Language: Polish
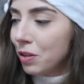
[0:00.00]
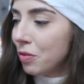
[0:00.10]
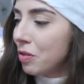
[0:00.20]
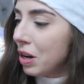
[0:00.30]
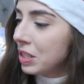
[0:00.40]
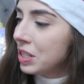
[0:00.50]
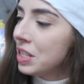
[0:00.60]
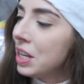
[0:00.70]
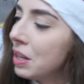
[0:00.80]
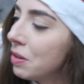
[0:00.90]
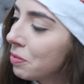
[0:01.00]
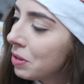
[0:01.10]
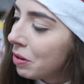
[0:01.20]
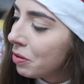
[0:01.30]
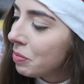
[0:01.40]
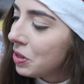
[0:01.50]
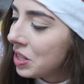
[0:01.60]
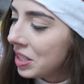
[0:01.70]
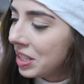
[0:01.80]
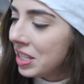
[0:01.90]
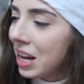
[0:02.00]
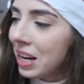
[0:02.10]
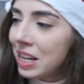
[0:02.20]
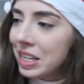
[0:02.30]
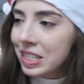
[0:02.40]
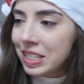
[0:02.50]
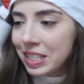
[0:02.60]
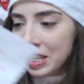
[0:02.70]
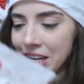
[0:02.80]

to właśnie udało mi się znaleźć